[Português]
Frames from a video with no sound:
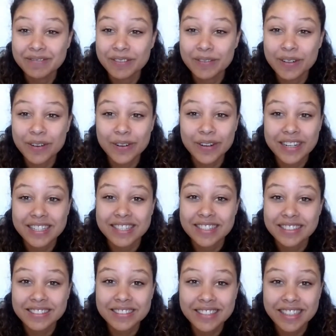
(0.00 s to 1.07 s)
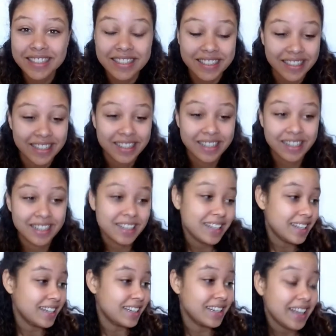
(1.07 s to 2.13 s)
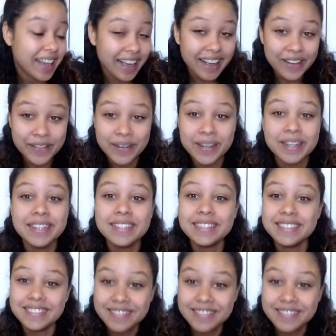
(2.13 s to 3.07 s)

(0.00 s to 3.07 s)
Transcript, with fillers: no meu coração que né? Foi?